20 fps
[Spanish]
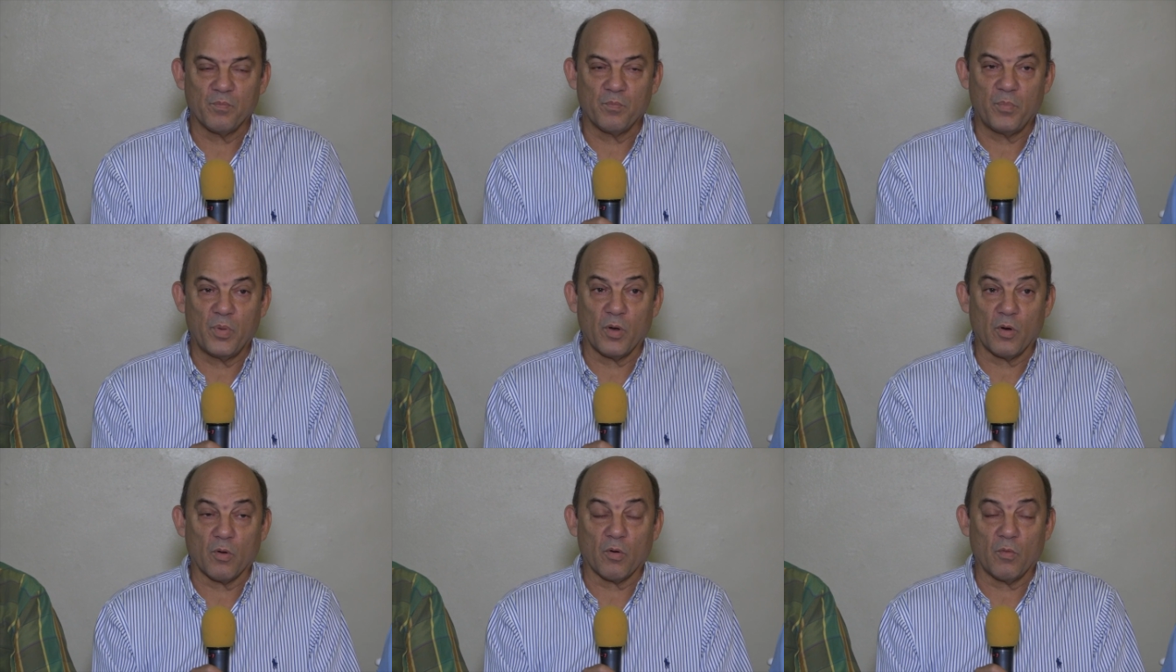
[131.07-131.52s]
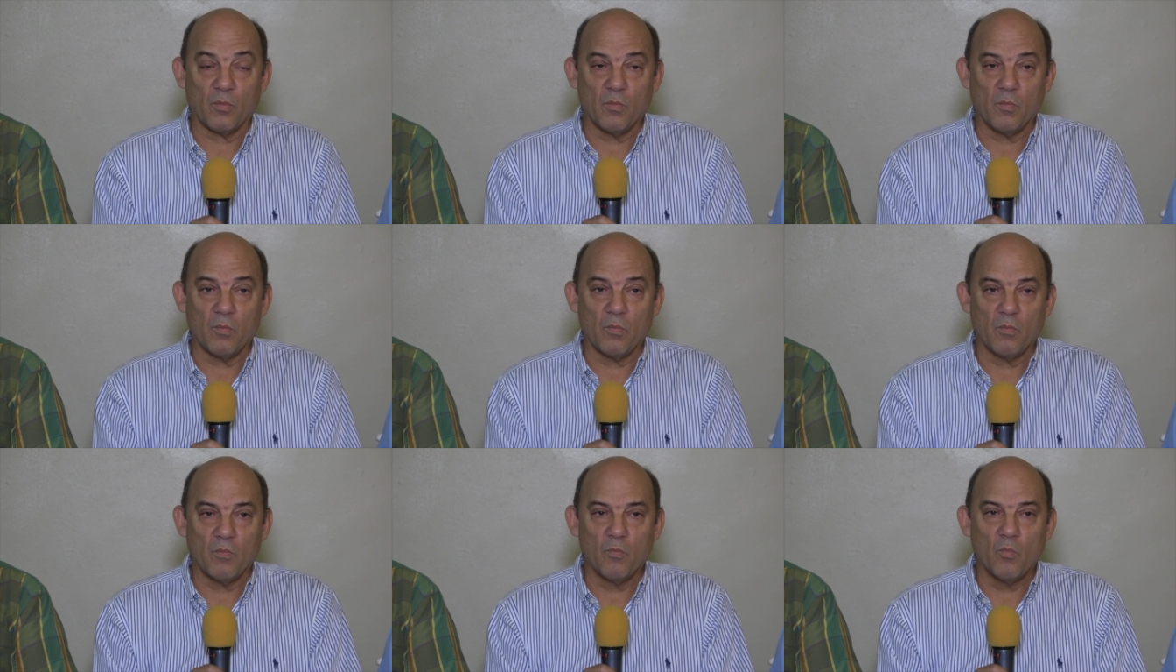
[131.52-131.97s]
pero
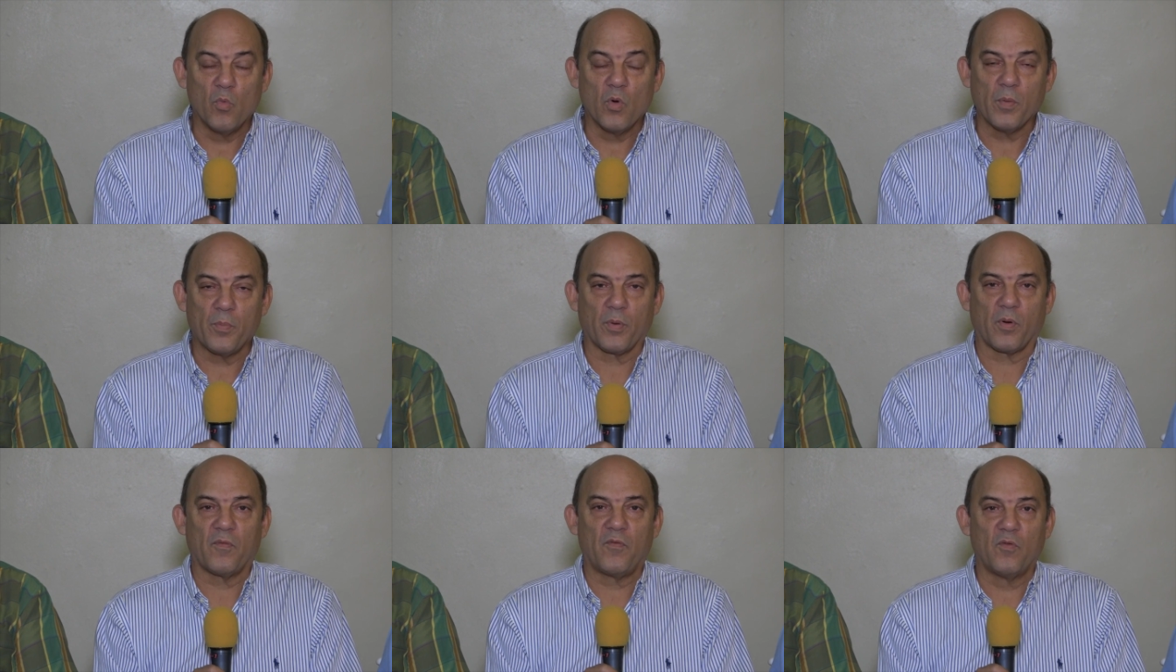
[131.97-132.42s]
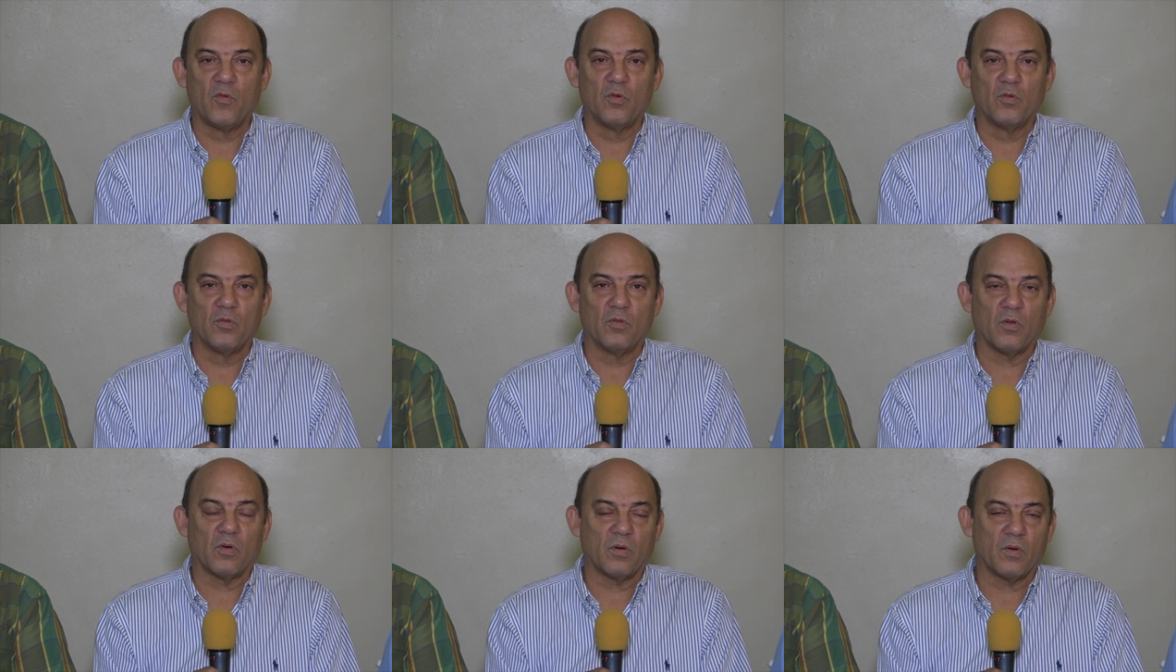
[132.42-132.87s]
muy
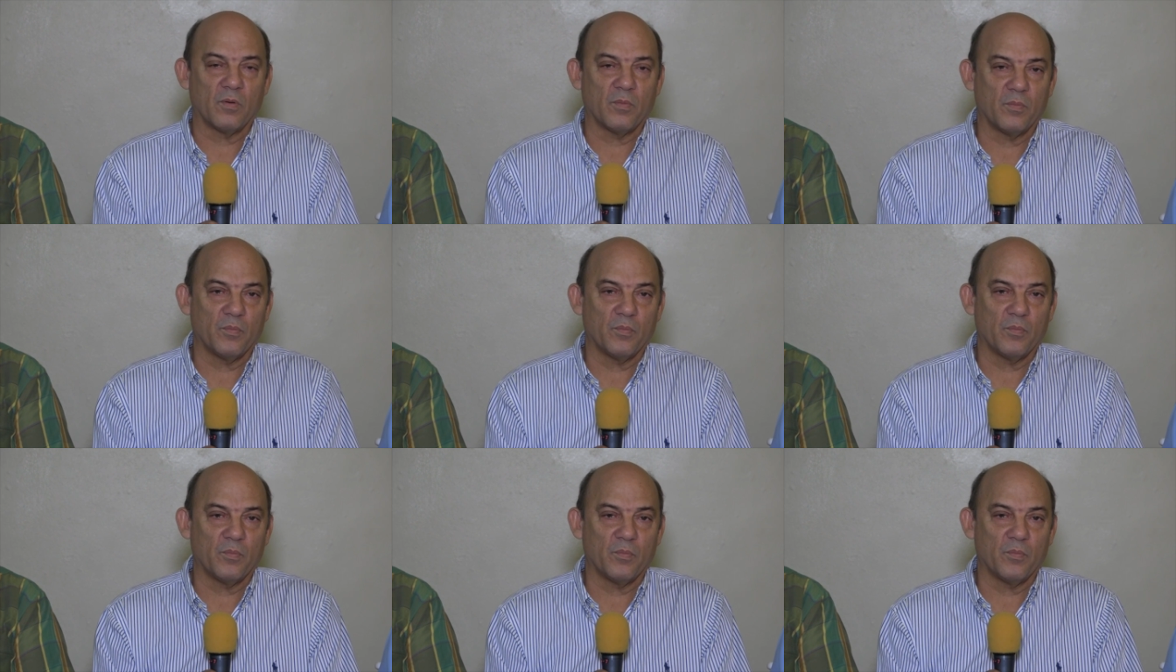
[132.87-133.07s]
profundo,